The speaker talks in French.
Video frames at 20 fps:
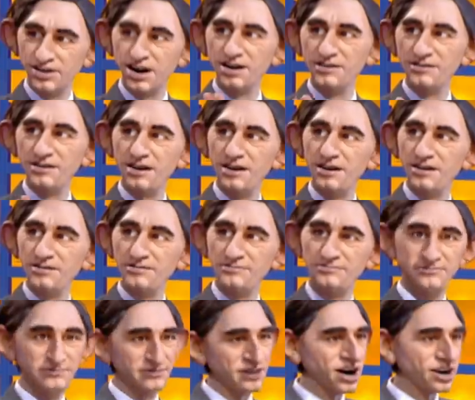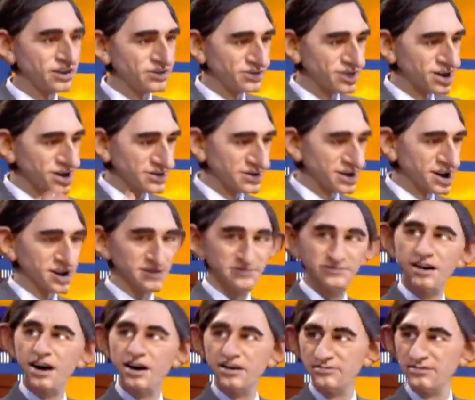viens. Tenez, ce matin, dans
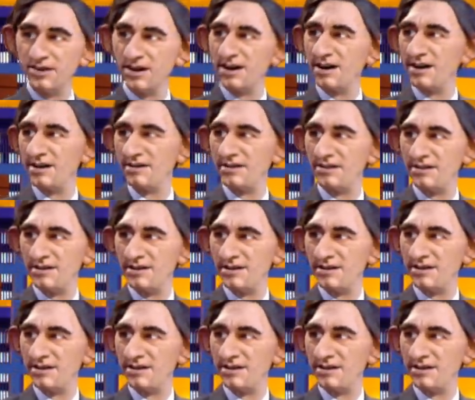l'Humanité. Ah, vous